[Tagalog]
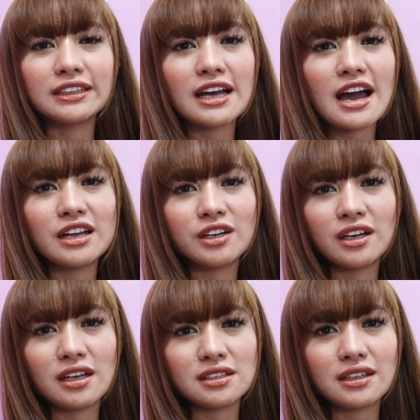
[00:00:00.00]
Gandahan
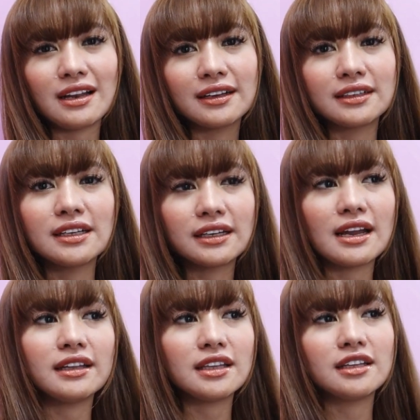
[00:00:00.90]
nun is talagang
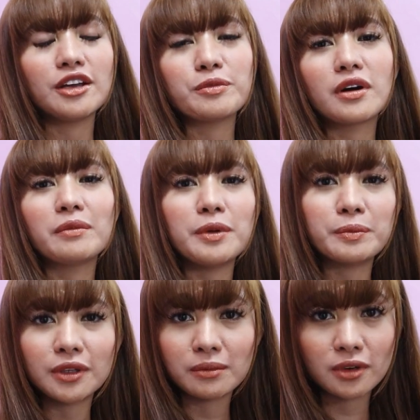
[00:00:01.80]
naglighten na yung mga
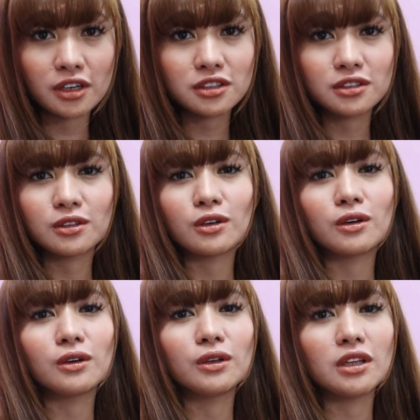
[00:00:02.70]
pimple marks
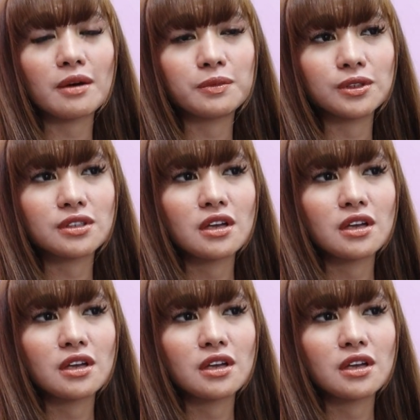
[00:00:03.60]
ko. Tapos,